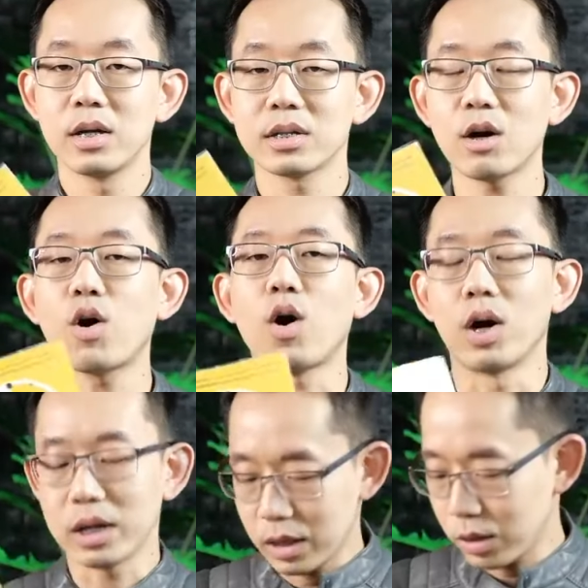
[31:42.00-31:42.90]
เจ้าขอ
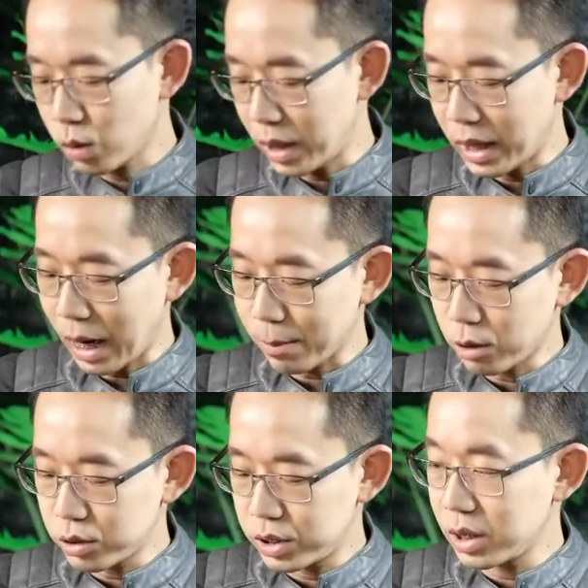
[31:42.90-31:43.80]
งคนนี้นะครับ
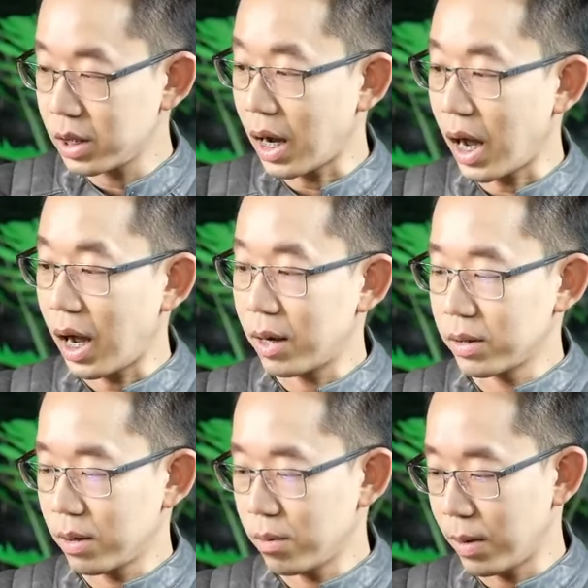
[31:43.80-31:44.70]
เขาชื่อ
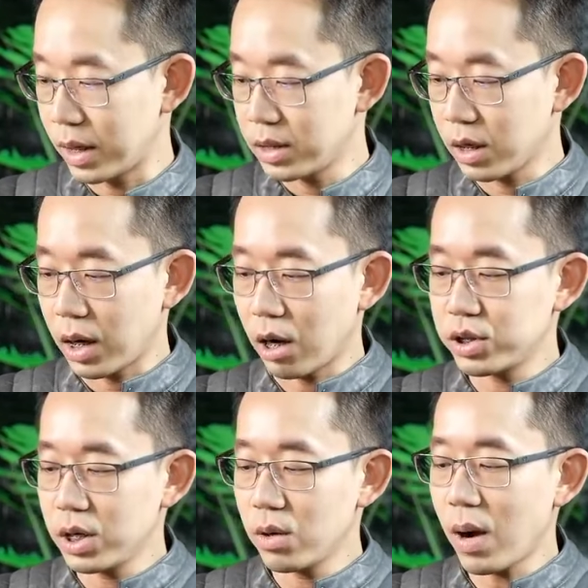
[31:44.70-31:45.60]
เดี๋ยวผมหาชื่อก่อนเขา
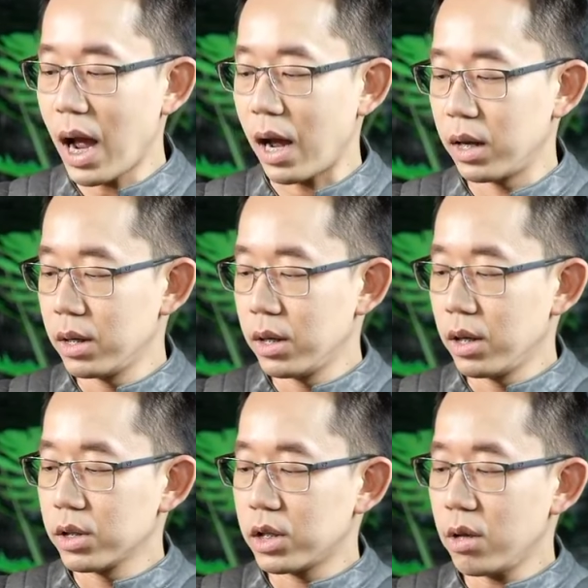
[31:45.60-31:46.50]
ชื่อว่า
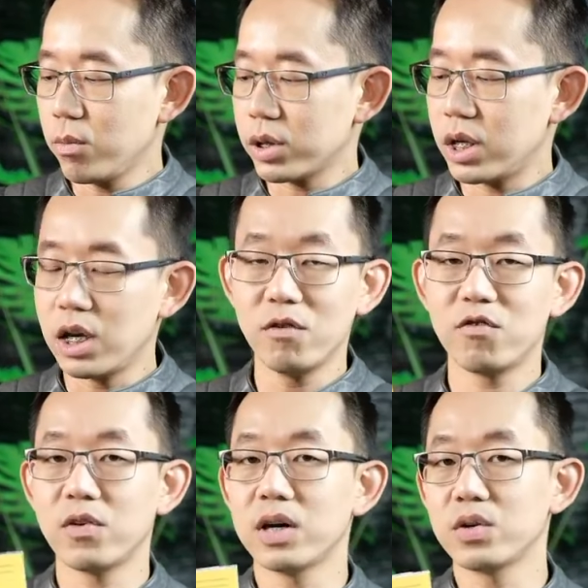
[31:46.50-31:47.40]
ทิโมธี
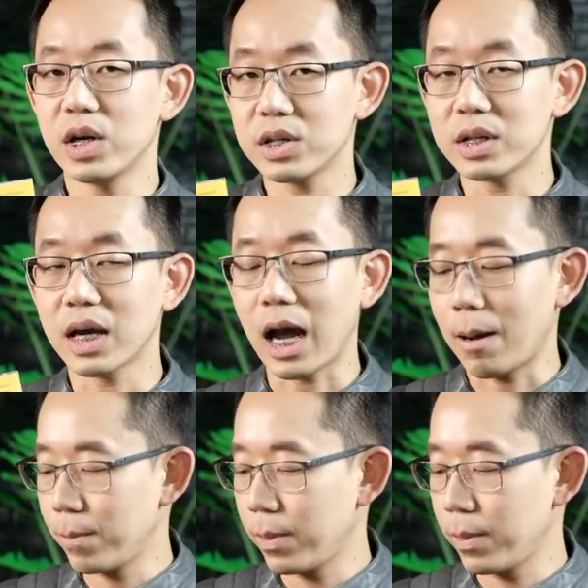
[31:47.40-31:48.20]
เฟอร์ริสนะครับ